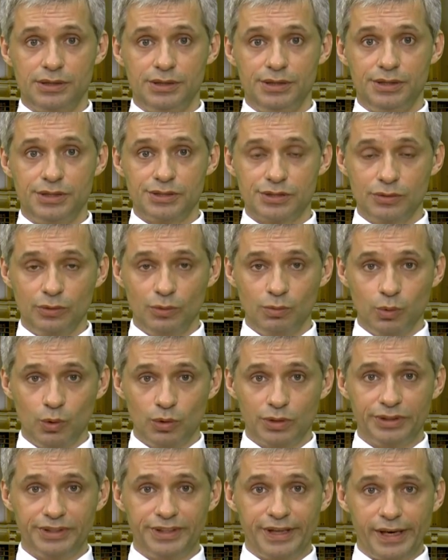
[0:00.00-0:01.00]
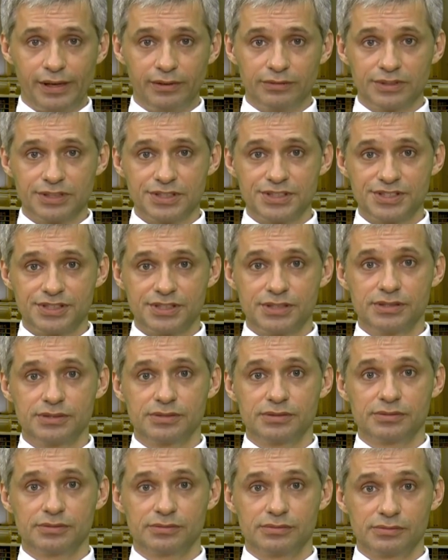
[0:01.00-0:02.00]
Из глубокой
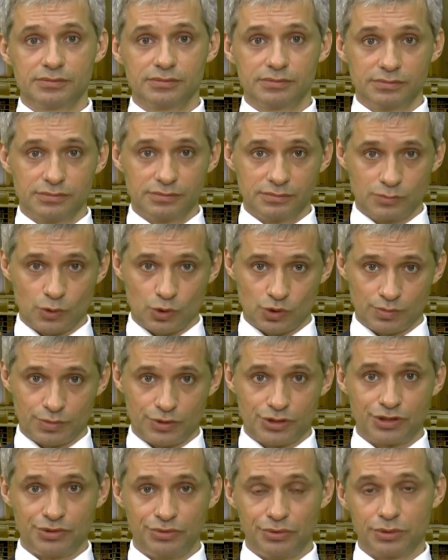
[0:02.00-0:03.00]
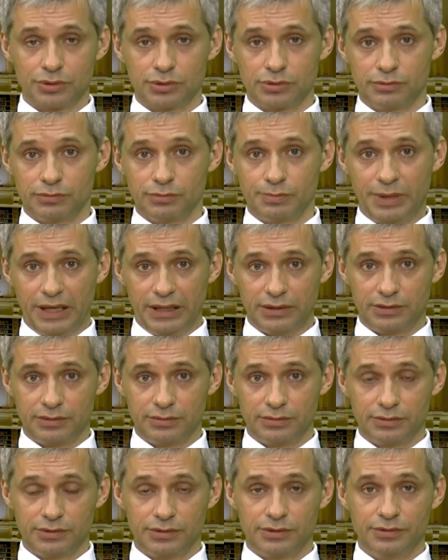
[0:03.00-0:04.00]
древности, может быть, 4
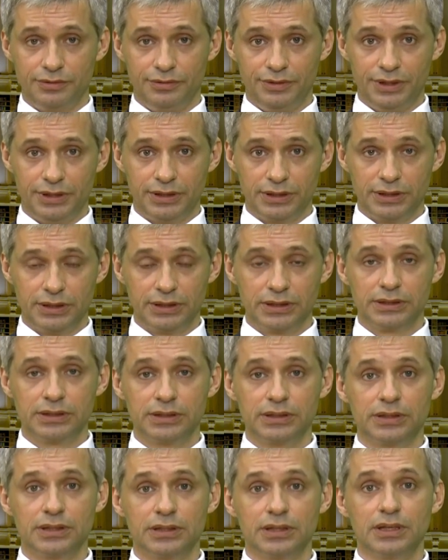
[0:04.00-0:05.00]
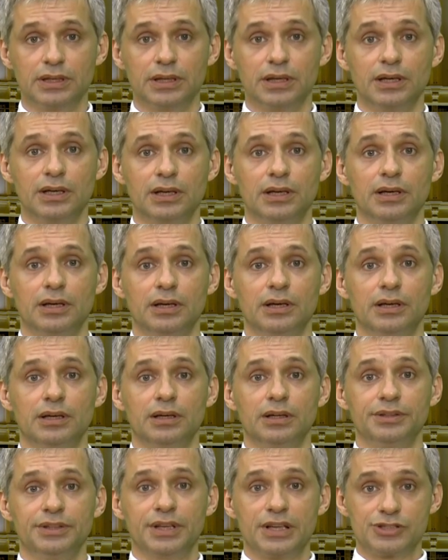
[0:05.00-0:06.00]
пятого века,
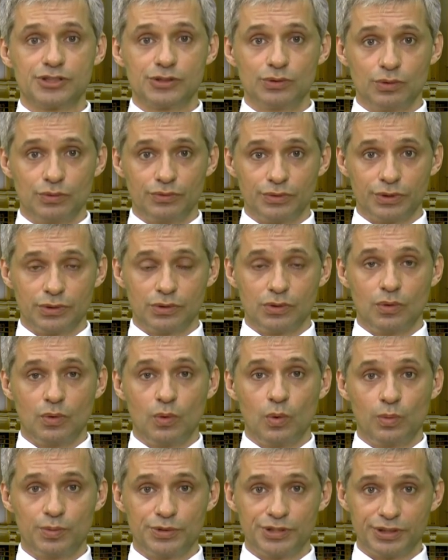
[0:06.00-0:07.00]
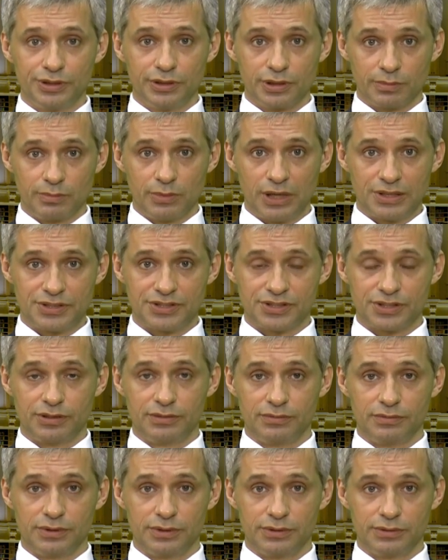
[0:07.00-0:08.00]
на основе
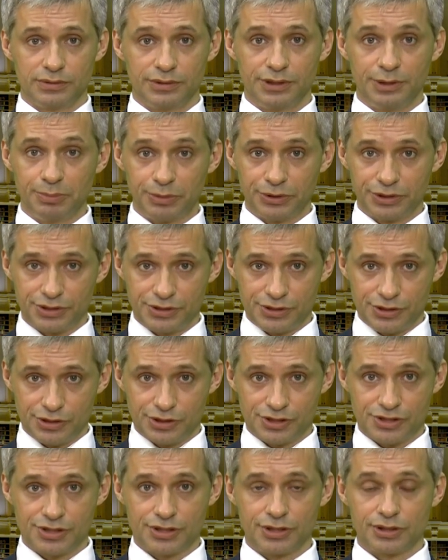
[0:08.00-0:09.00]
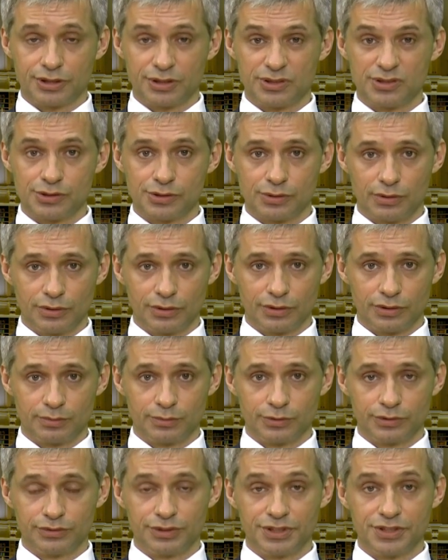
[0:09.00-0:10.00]
общегерманского гипотетически
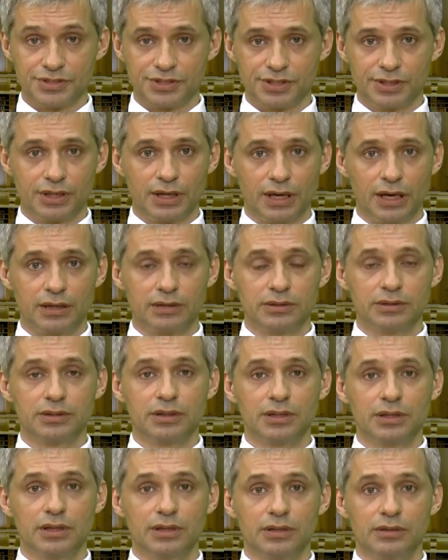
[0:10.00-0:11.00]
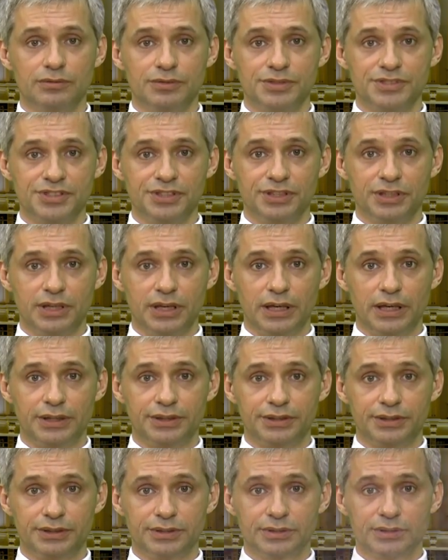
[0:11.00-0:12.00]
реконструируемого языка
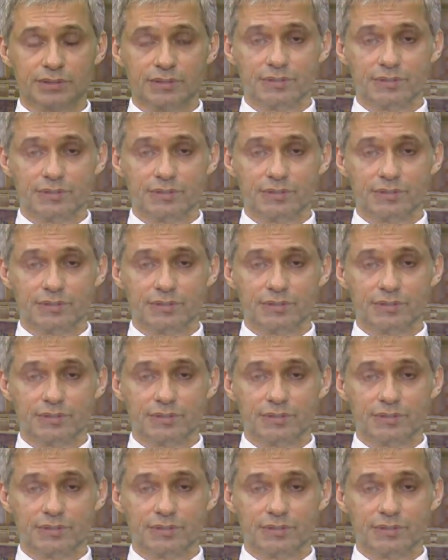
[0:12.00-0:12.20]
возникает